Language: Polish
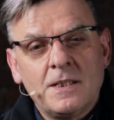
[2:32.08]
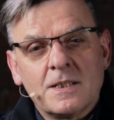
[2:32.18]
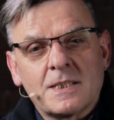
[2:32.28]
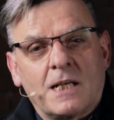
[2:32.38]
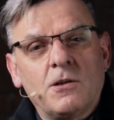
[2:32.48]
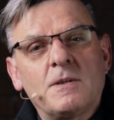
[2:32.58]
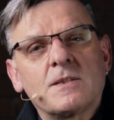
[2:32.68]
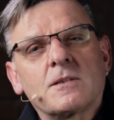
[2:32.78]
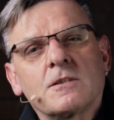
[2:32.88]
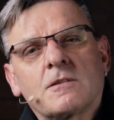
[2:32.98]

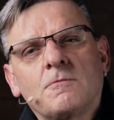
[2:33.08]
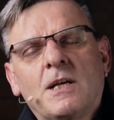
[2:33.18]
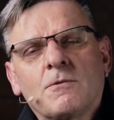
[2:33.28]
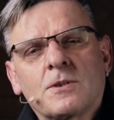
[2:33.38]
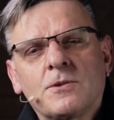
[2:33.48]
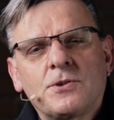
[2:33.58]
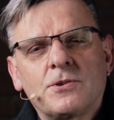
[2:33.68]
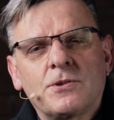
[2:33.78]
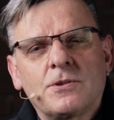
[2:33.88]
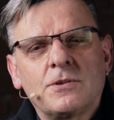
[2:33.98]
Salomon zrozumiał
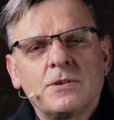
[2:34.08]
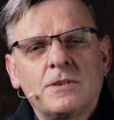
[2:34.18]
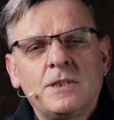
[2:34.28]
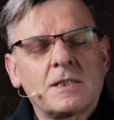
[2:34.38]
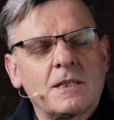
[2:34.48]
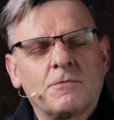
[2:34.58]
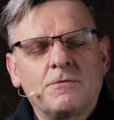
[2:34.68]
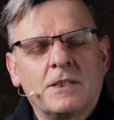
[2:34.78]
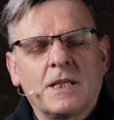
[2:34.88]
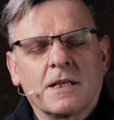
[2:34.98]
coś
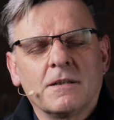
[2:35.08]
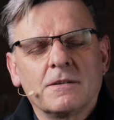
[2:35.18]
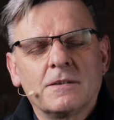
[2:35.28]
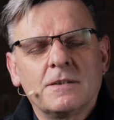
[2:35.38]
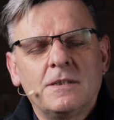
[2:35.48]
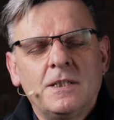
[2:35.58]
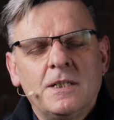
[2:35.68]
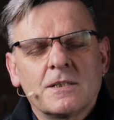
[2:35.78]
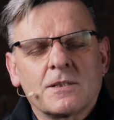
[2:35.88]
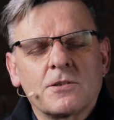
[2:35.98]
niesamowitego.
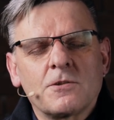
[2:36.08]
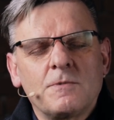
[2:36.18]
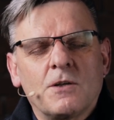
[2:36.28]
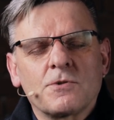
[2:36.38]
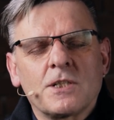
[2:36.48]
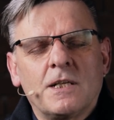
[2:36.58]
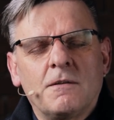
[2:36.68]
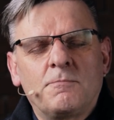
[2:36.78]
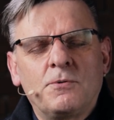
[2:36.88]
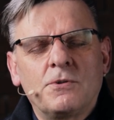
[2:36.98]
Zrozumiał,
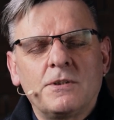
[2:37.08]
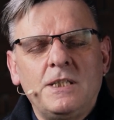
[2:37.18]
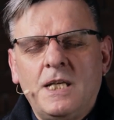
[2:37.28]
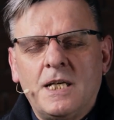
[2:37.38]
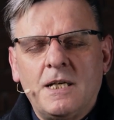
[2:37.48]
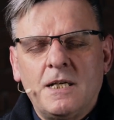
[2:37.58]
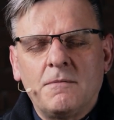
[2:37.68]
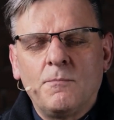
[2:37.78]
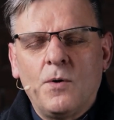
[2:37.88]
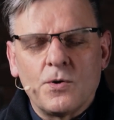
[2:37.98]
że Bóg nie
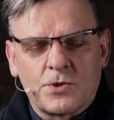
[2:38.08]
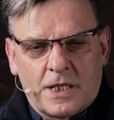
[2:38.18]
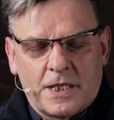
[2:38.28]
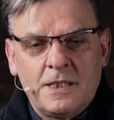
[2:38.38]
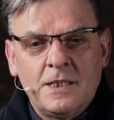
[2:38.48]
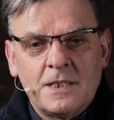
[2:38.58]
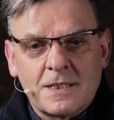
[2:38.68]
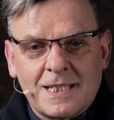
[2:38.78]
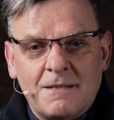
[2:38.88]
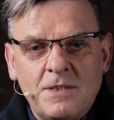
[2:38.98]
może
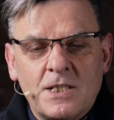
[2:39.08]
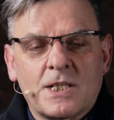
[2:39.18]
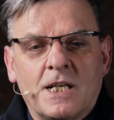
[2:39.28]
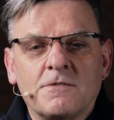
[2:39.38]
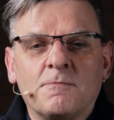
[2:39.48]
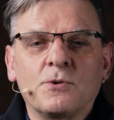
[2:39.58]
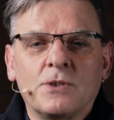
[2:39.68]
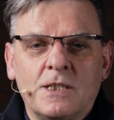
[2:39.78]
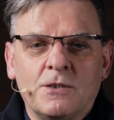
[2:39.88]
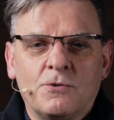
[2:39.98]
zamieszkać w
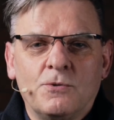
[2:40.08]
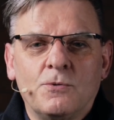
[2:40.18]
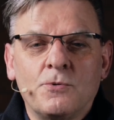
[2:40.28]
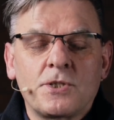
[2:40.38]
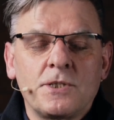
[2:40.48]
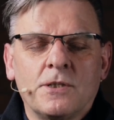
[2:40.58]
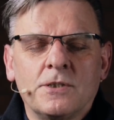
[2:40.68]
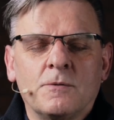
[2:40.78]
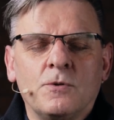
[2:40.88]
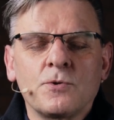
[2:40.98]
budynku
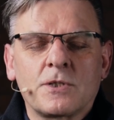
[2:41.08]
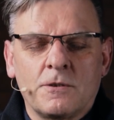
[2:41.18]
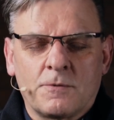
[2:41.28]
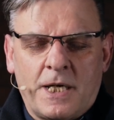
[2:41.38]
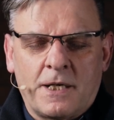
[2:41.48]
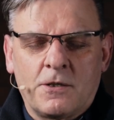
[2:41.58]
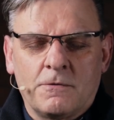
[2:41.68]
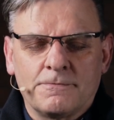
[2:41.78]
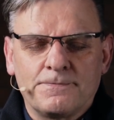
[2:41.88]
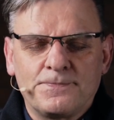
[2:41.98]
uczynionym ludzką
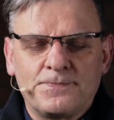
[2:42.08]
ręką.